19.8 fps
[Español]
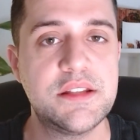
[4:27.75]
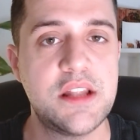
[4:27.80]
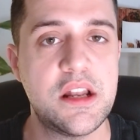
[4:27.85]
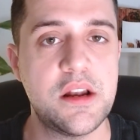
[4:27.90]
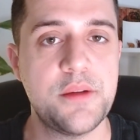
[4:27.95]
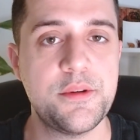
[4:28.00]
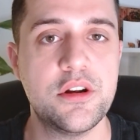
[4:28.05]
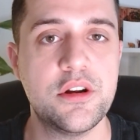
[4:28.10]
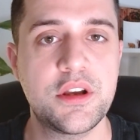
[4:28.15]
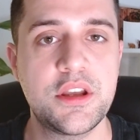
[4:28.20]
de la
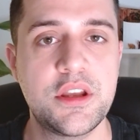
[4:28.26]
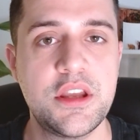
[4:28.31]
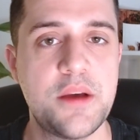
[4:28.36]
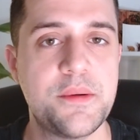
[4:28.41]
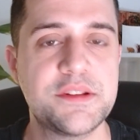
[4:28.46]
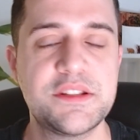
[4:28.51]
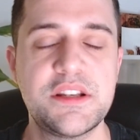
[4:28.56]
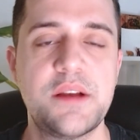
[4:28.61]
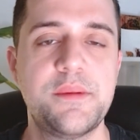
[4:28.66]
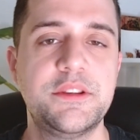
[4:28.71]
biología,
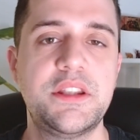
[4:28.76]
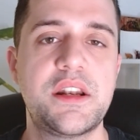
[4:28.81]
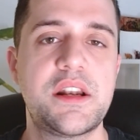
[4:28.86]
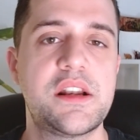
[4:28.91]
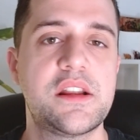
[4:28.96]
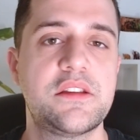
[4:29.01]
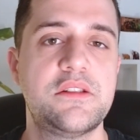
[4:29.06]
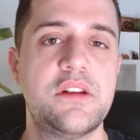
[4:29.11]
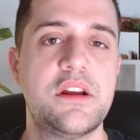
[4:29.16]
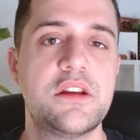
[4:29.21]
básicamente
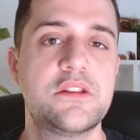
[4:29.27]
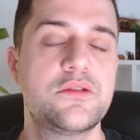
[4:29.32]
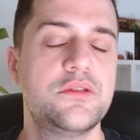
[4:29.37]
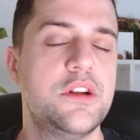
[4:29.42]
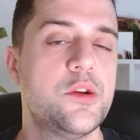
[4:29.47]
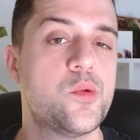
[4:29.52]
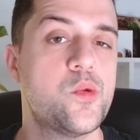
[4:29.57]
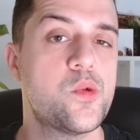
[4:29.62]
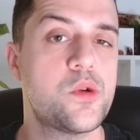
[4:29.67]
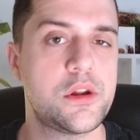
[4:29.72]
relacionadas con
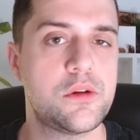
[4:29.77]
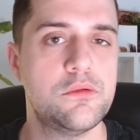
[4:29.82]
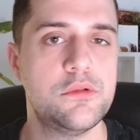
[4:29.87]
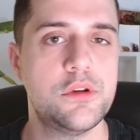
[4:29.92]
el currículo